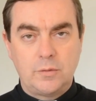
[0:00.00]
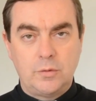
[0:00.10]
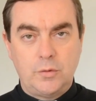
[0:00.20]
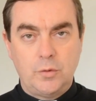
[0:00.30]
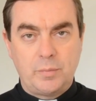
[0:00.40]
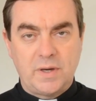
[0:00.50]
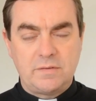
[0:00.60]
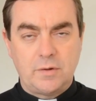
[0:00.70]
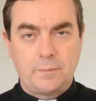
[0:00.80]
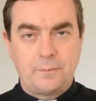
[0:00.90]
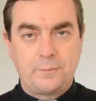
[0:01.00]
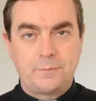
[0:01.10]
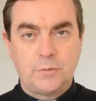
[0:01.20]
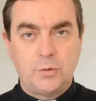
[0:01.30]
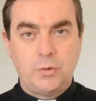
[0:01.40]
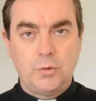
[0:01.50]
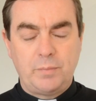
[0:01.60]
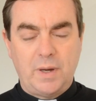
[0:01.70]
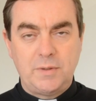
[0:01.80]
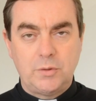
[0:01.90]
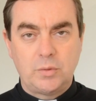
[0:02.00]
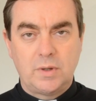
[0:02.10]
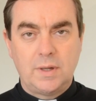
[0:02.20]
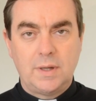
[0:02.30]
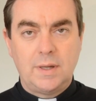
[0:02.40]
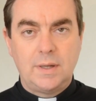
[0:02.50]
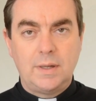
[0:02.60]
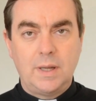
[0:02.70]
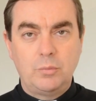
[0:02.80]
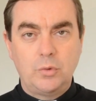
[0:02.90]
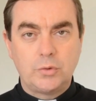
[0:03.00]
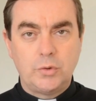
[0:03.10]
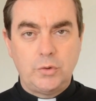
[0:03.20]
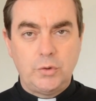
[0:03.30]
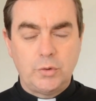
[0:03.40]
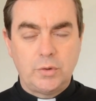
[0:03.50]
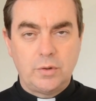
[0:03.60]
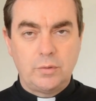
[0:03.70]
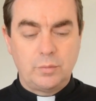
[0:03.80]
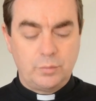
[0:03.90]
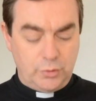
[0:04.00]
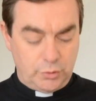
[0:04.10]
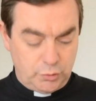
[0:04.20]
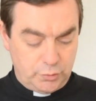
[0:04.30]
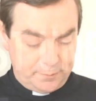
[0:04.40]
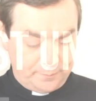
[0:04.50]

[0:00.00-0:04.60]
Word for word: de Dieu présent, de Dieu parmi nous, l'amour de Dieu pour nous.